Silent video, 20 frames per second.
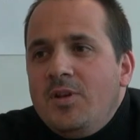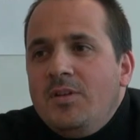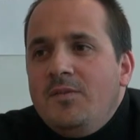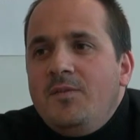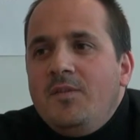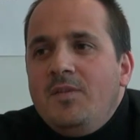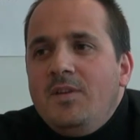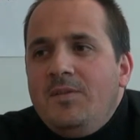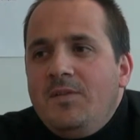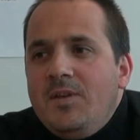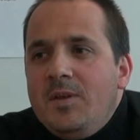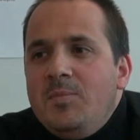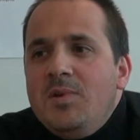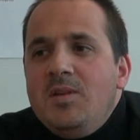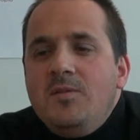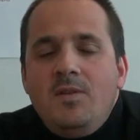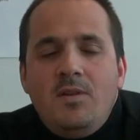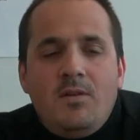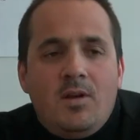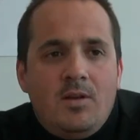
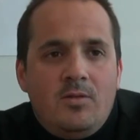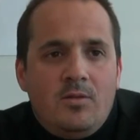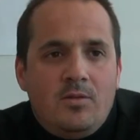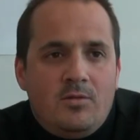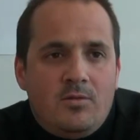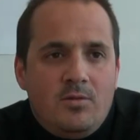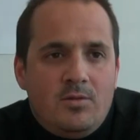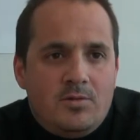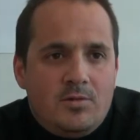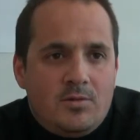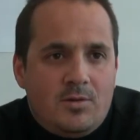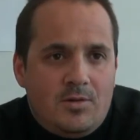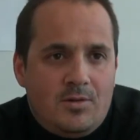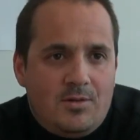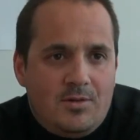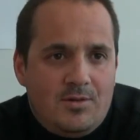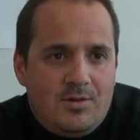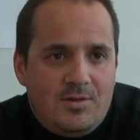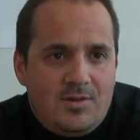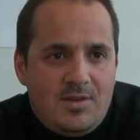aimer vivre avec d'autres cultures.
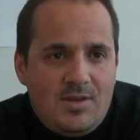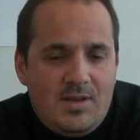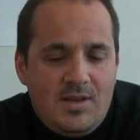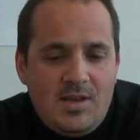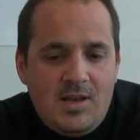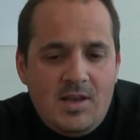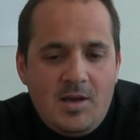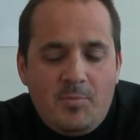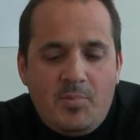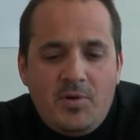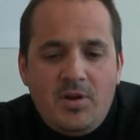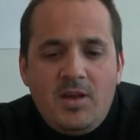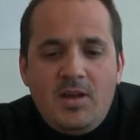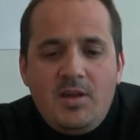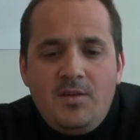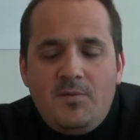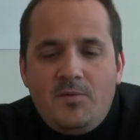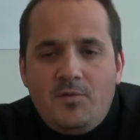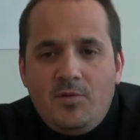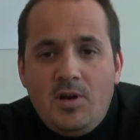Et
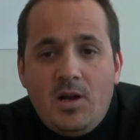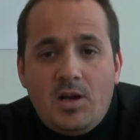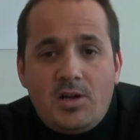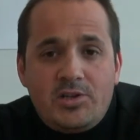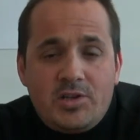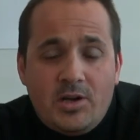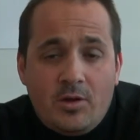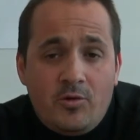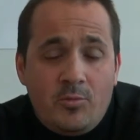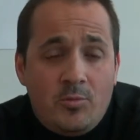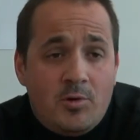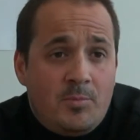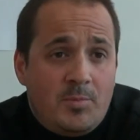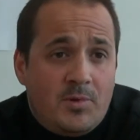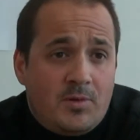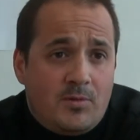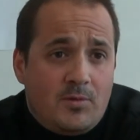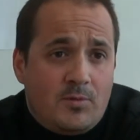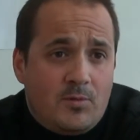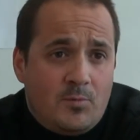après, il faut de l'acharnement
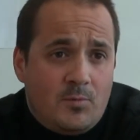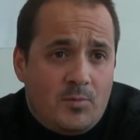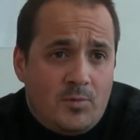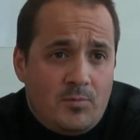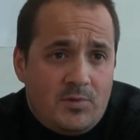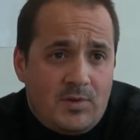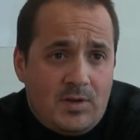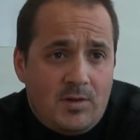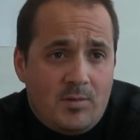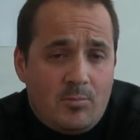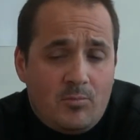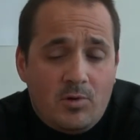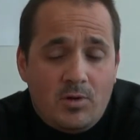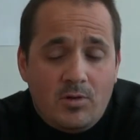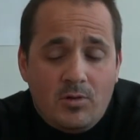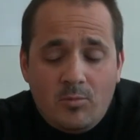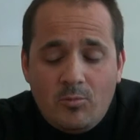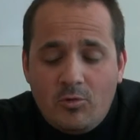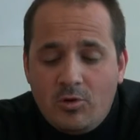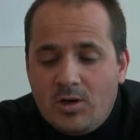parce que souvent, vous travaillez...
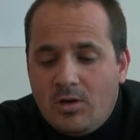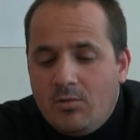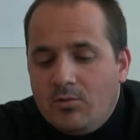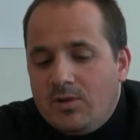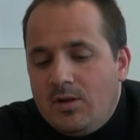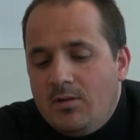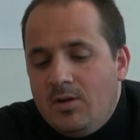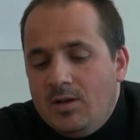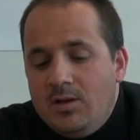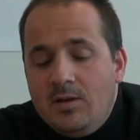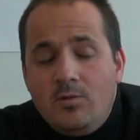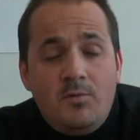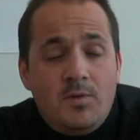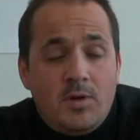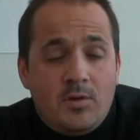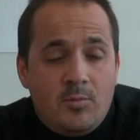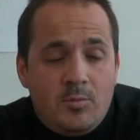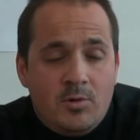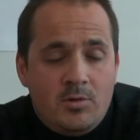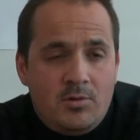dans mon cas, on travaille avec des
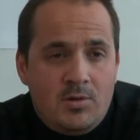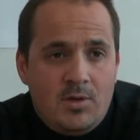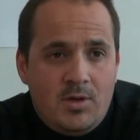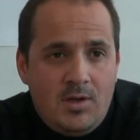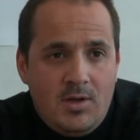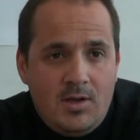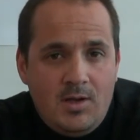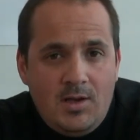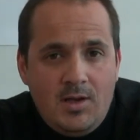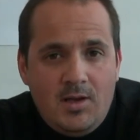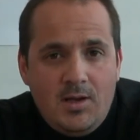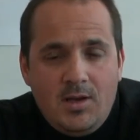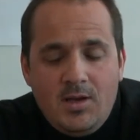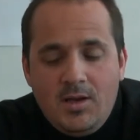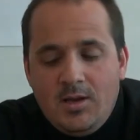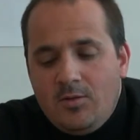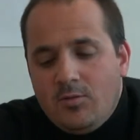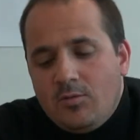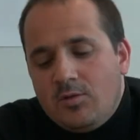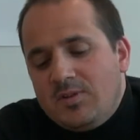gouvernements.
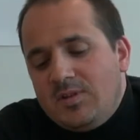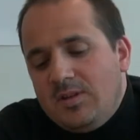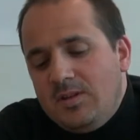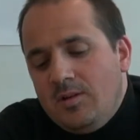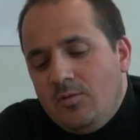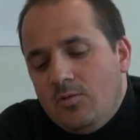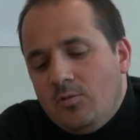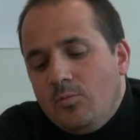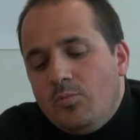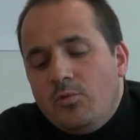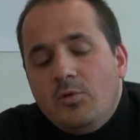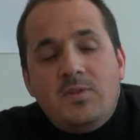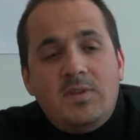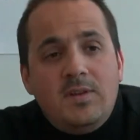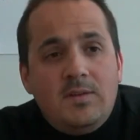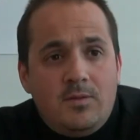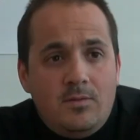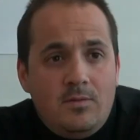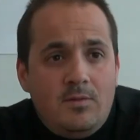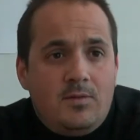Et donc, c'est des longs
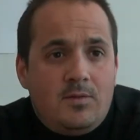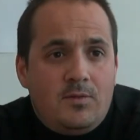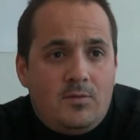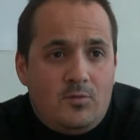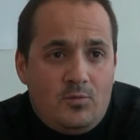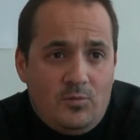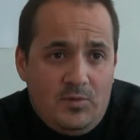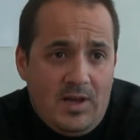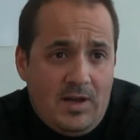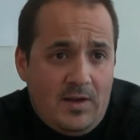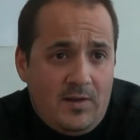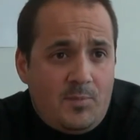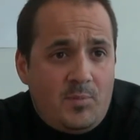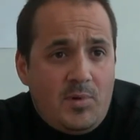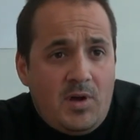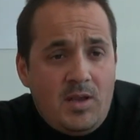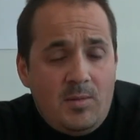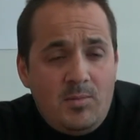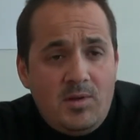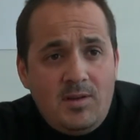processus, tout n'arrive
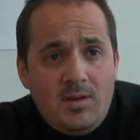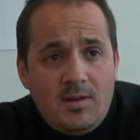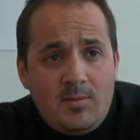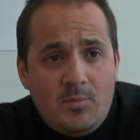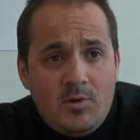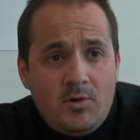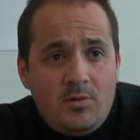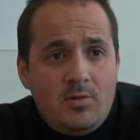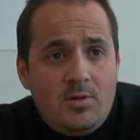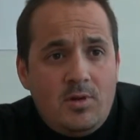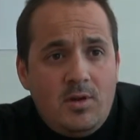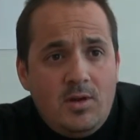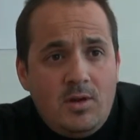pas immédiatement.